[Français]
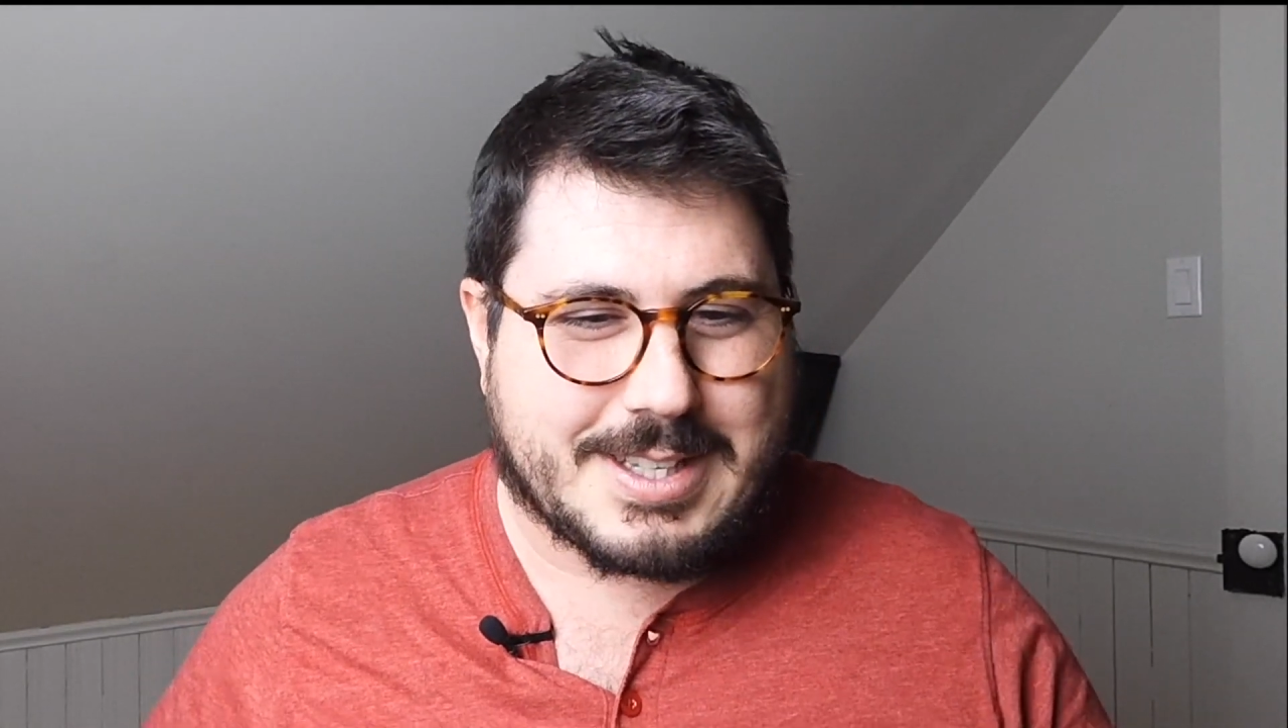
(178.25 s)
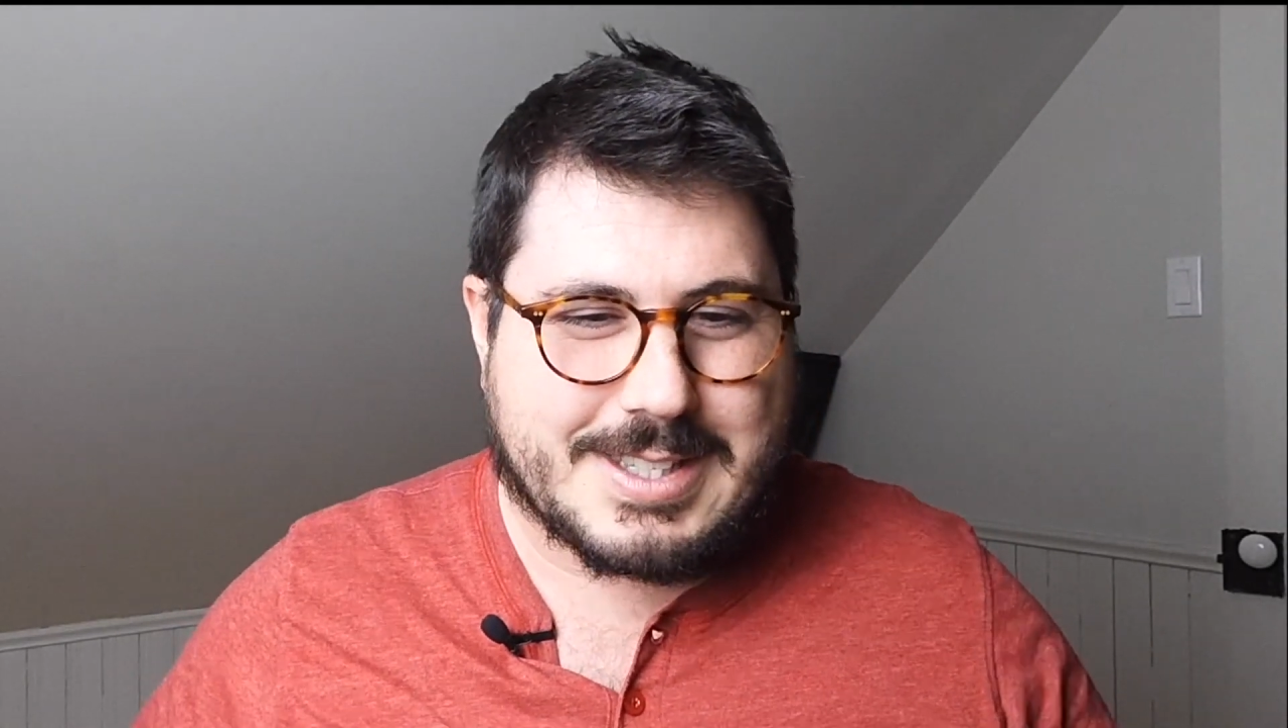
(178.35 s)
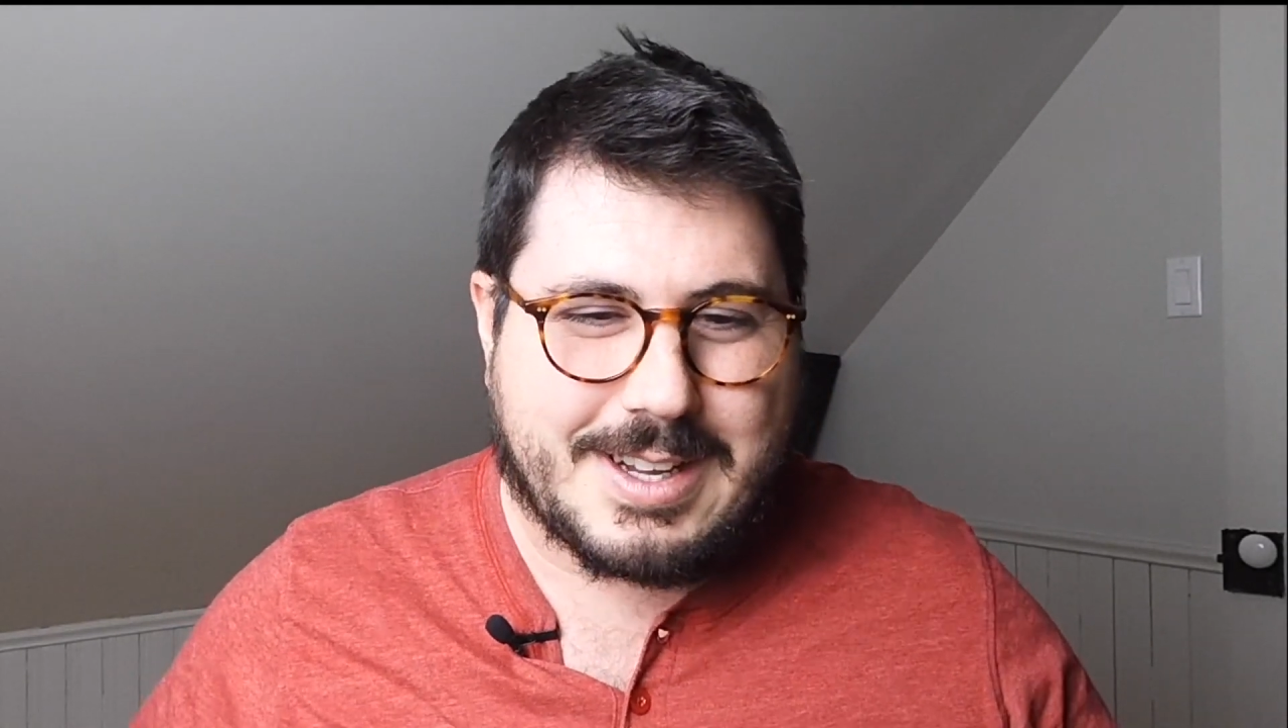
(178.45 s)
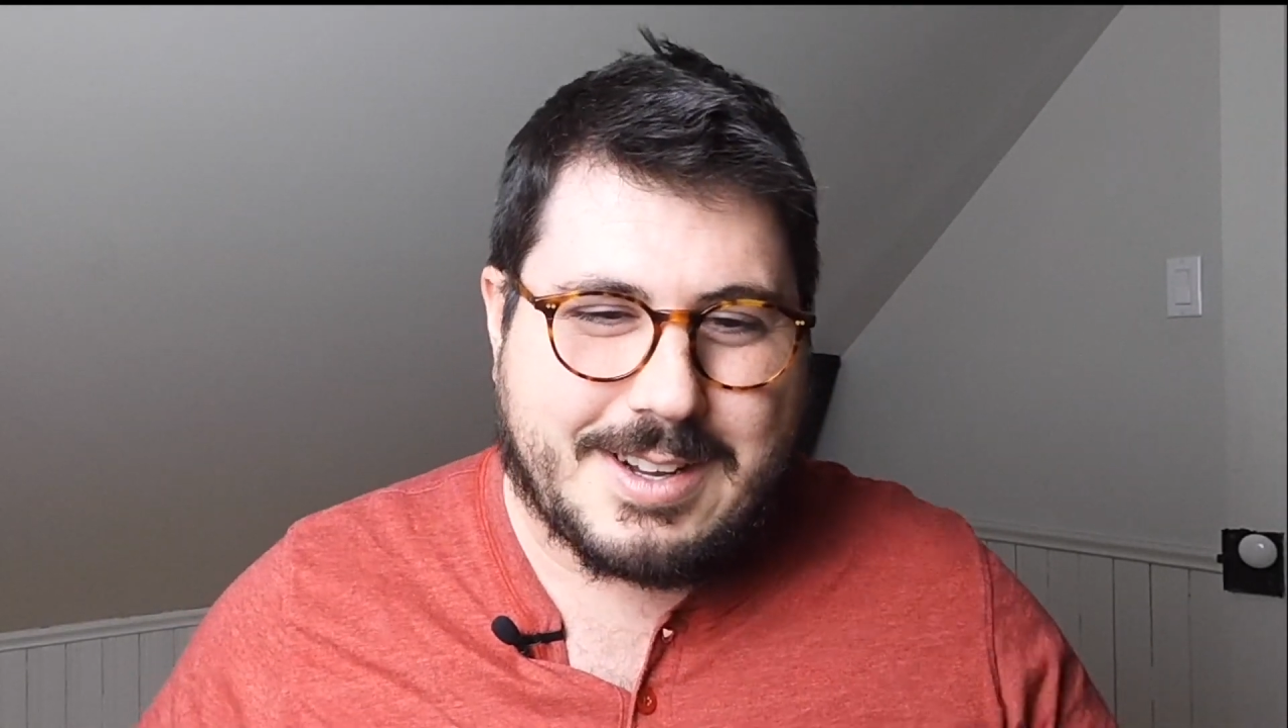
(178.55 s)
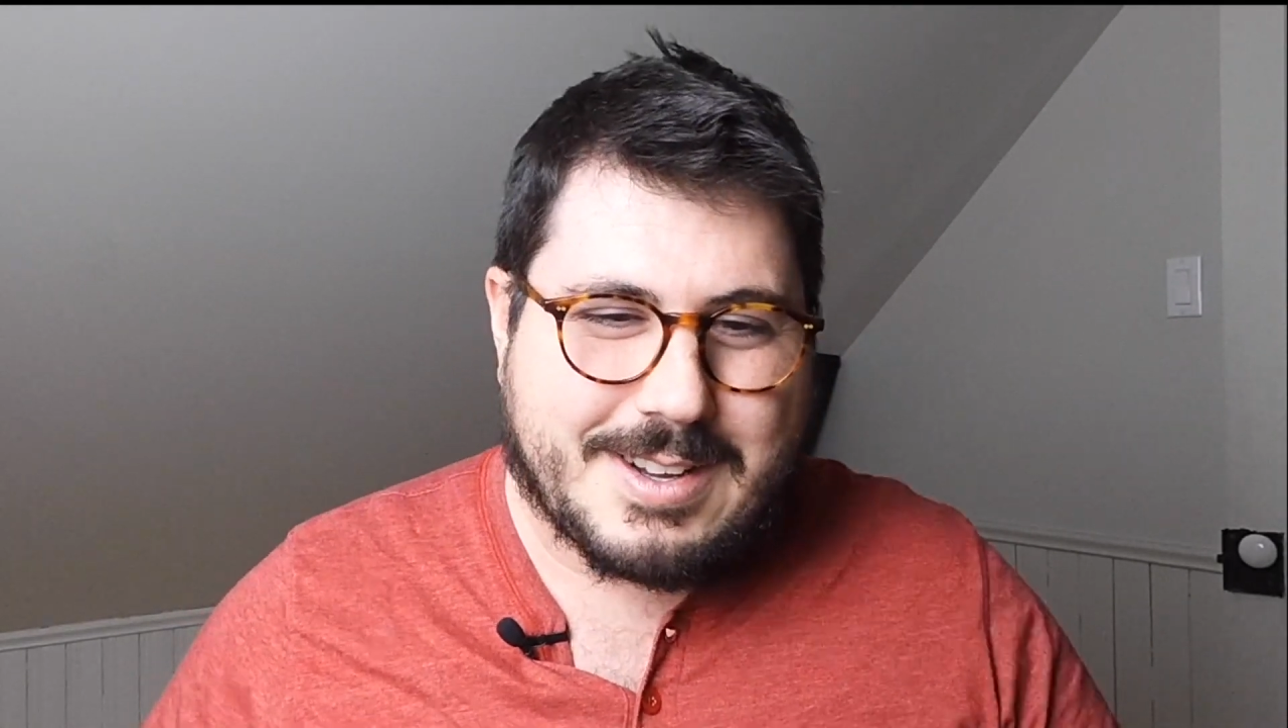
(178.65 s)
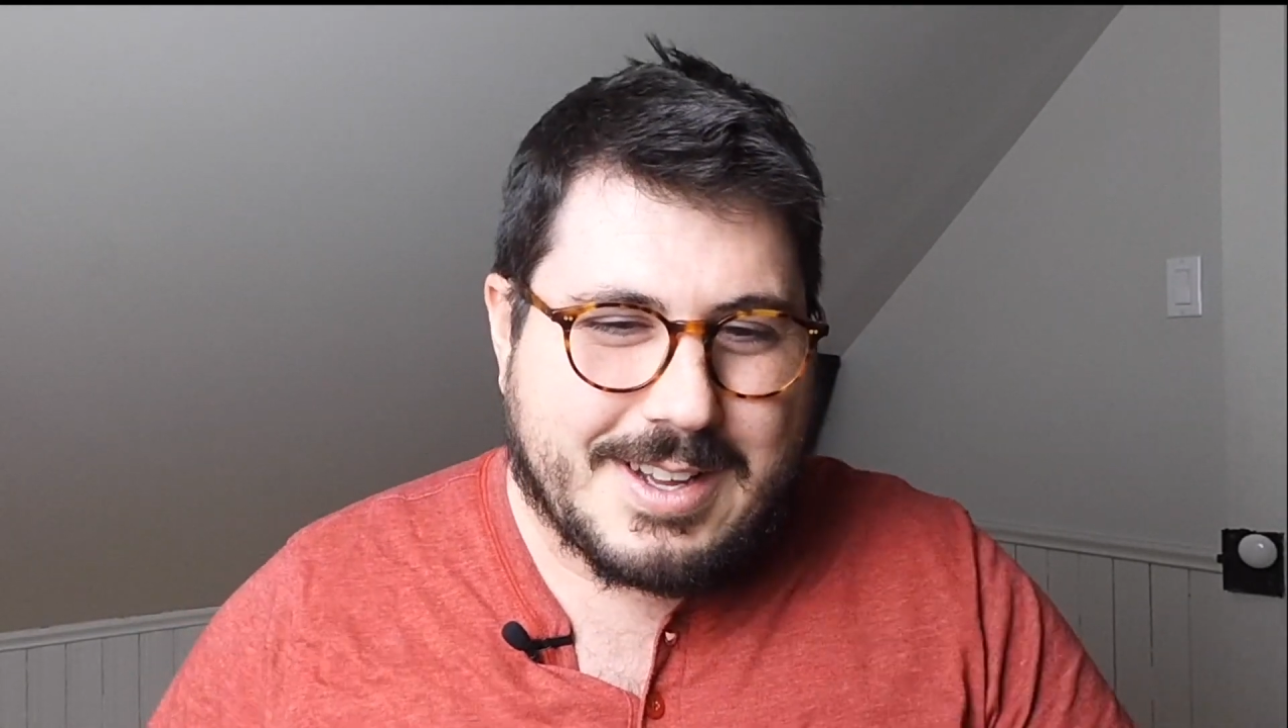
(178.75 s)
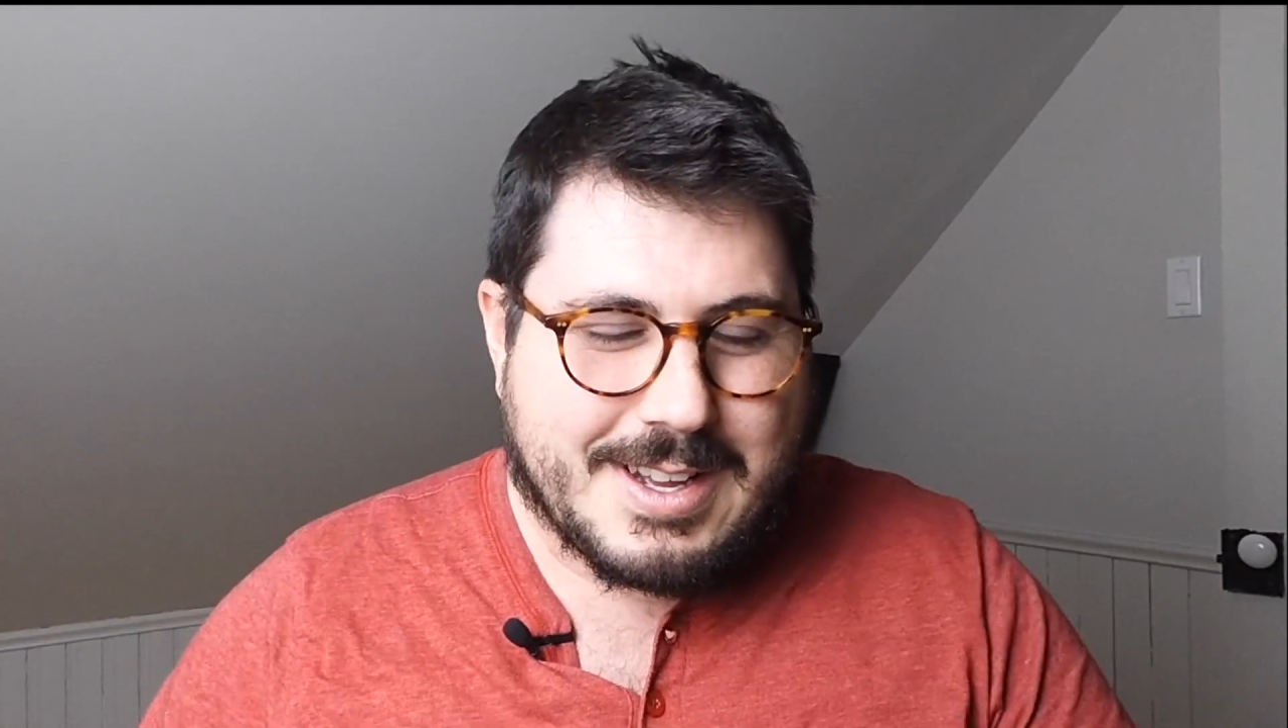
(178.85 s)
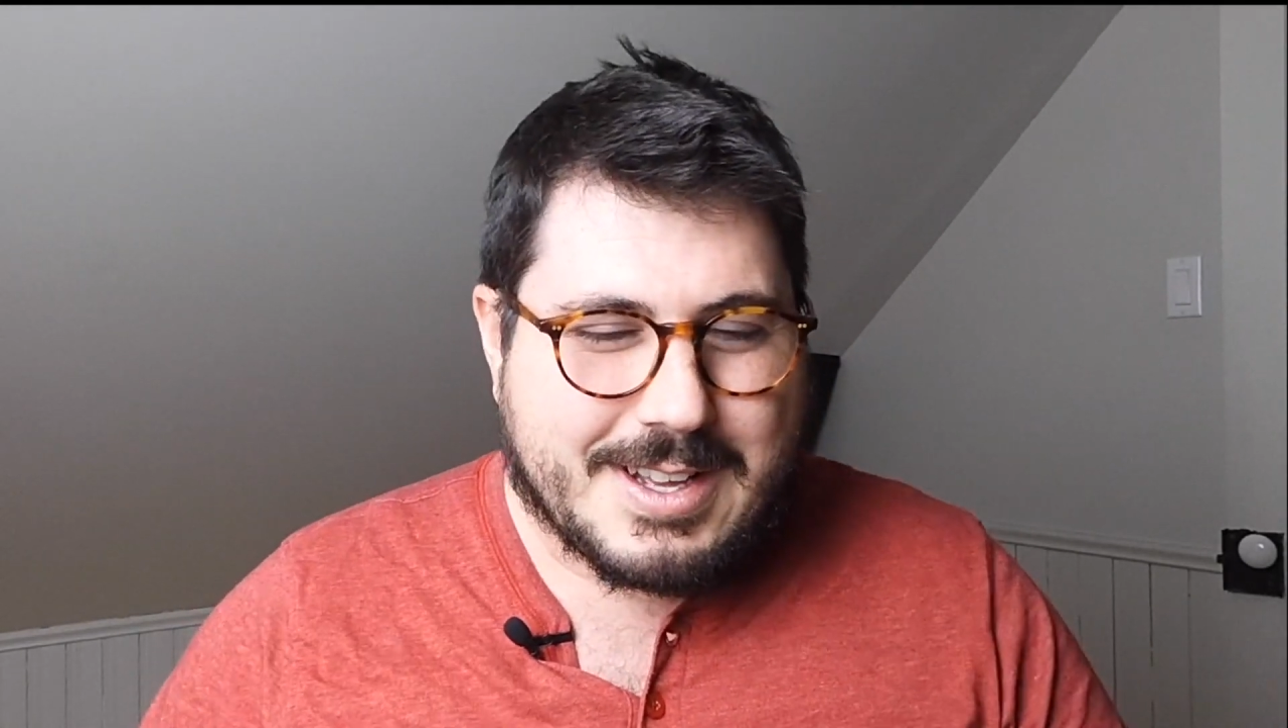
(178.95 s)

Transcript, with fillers: c'est ça,